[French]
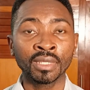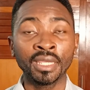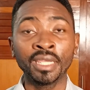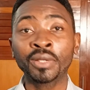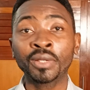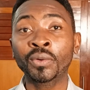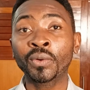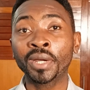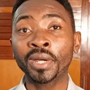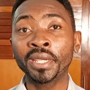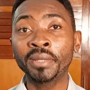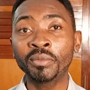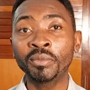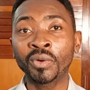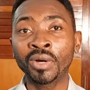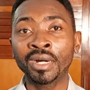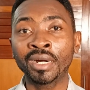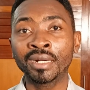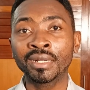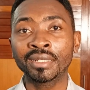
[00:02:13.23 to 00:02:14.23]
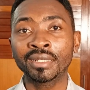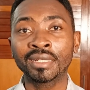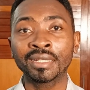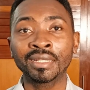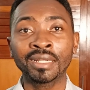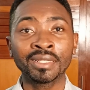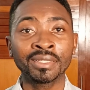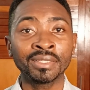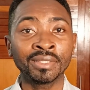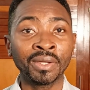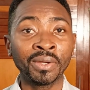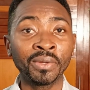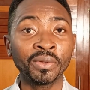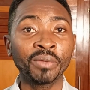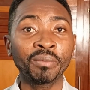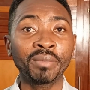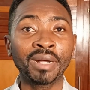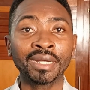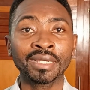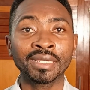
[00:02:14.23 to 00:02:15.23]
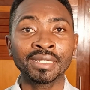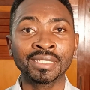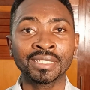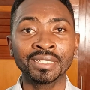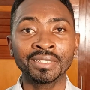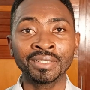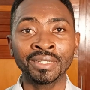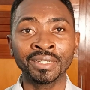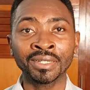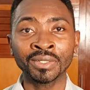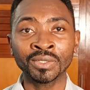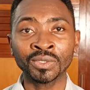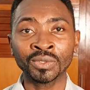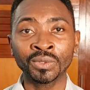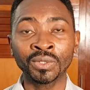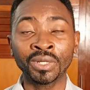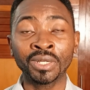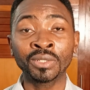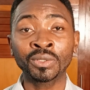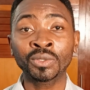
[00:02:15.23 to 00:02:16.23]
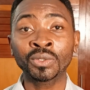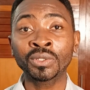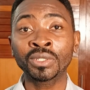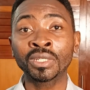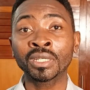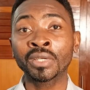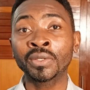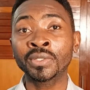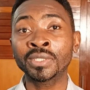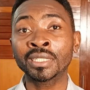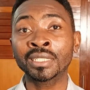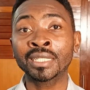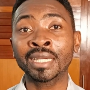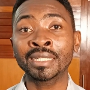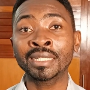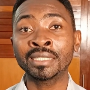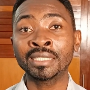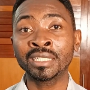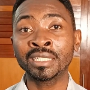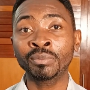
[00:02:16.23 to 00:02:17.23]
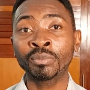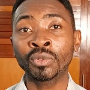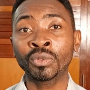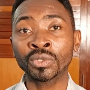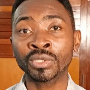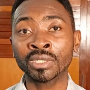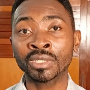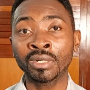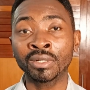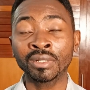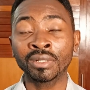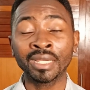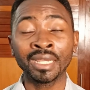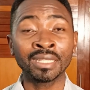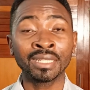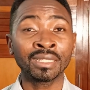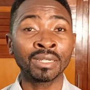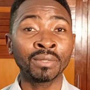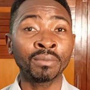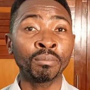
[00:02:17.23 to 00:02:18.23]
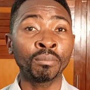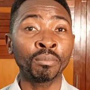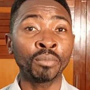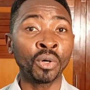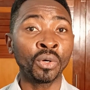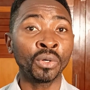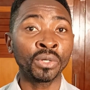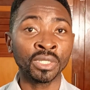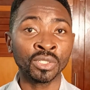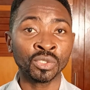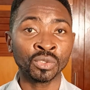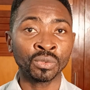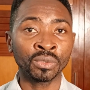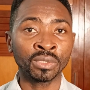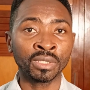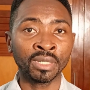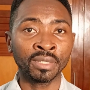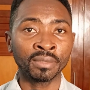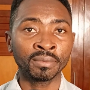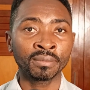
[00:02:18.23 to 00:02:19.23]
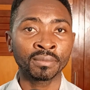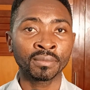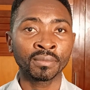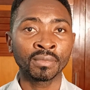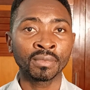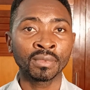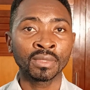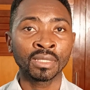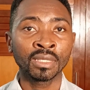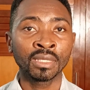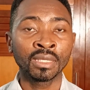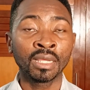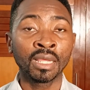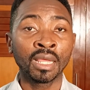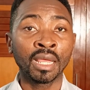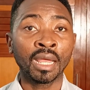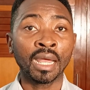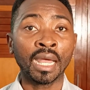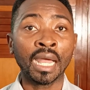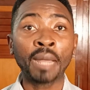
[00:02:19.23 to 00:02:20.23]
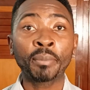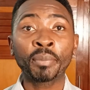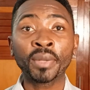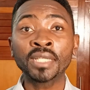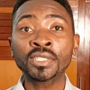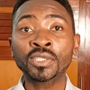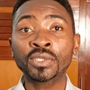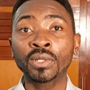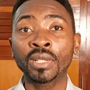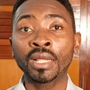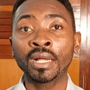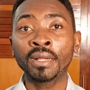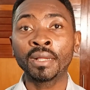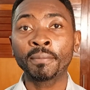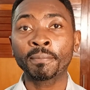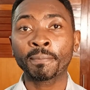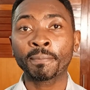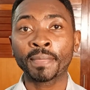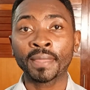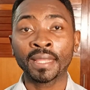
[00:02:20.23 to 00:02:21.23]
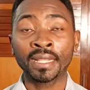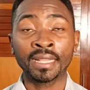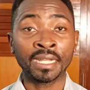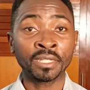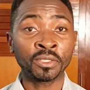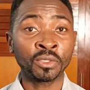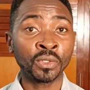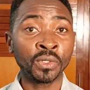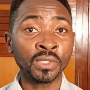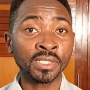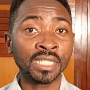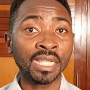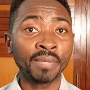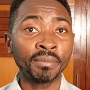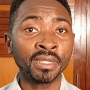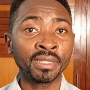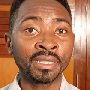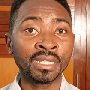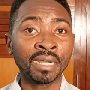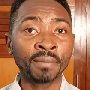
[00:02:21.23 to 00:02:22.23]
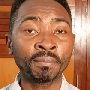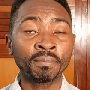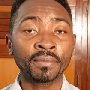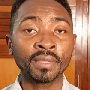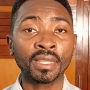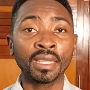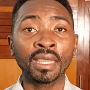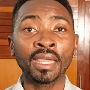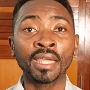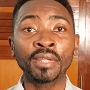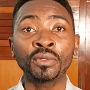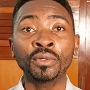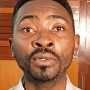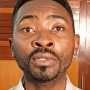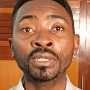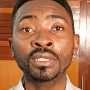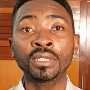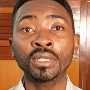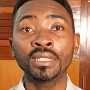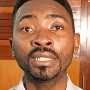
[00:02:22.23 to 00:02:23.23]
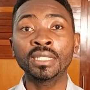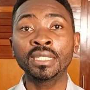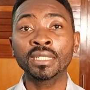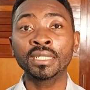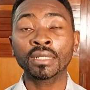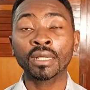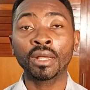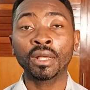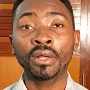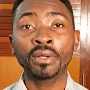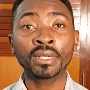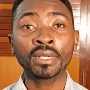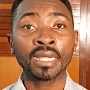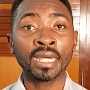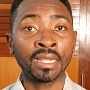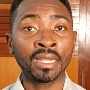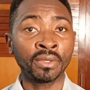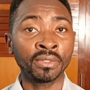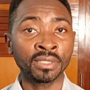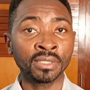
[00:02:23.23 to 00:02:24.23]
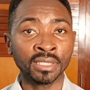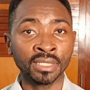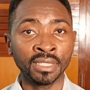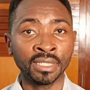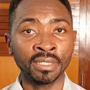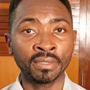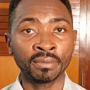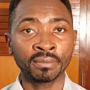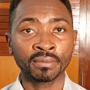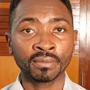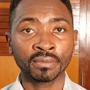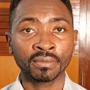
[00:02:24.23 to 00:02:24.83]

Et croyez-moi, dans le marketing des réseaux, un taux de réussite à 10% est un bon résultat. Après cela, la deuxième étape est de tenir un calendrier.